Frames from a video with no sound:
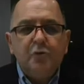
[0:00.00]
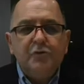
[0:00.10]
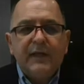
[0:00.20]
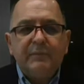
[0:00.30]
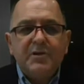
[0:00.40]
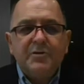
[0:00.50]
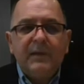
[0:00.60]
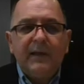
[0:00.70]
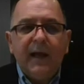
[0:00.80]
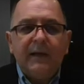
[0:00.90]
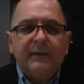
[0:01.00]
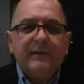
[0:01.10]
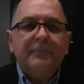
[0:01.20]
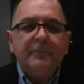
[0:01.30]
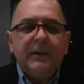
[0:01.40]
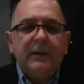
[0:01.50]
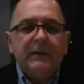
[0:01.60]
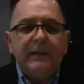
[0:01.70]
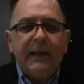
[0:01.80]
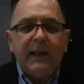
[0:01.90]
170 milyar e,
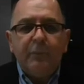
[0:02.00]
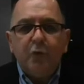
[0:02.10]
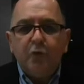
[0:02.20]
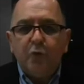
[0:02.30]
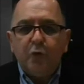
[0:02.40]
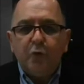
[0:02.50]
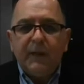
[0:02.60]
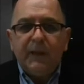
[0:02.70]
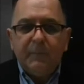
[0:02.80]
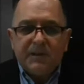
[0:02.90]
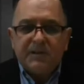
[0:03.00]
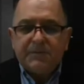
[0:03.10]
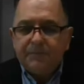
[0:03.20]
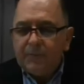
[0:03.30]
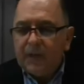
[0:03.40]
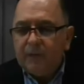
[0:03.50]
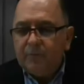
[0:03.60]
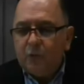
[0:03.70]
TL büyüklüğünde bir e,